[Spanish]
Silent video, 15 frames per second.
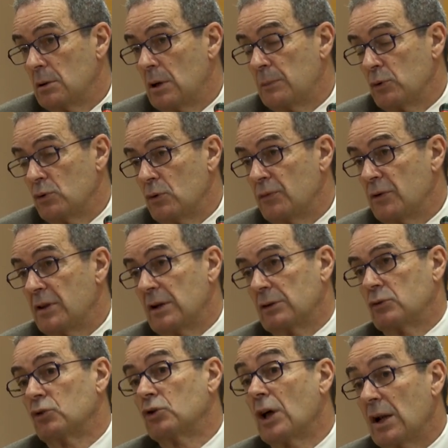apoyo
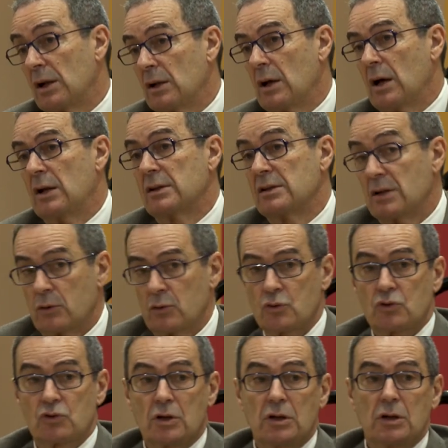oficial total al desarrollo
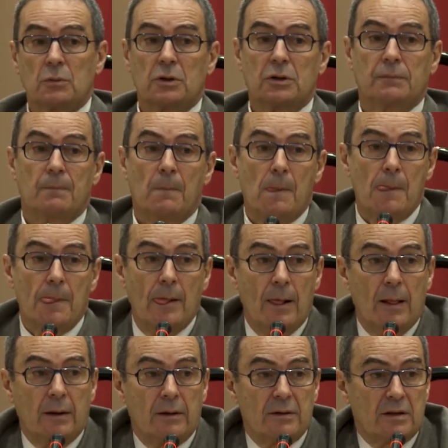sostenible,
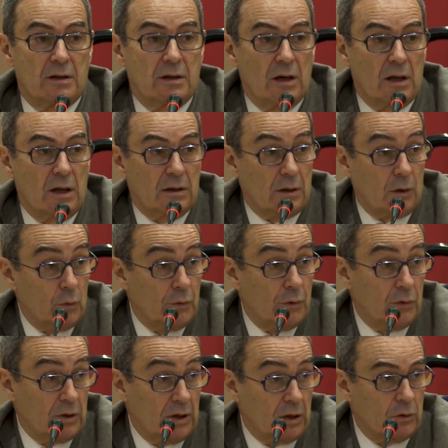que sería la
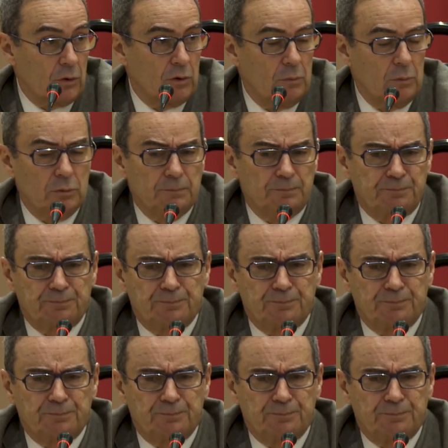traducción del acrónimo,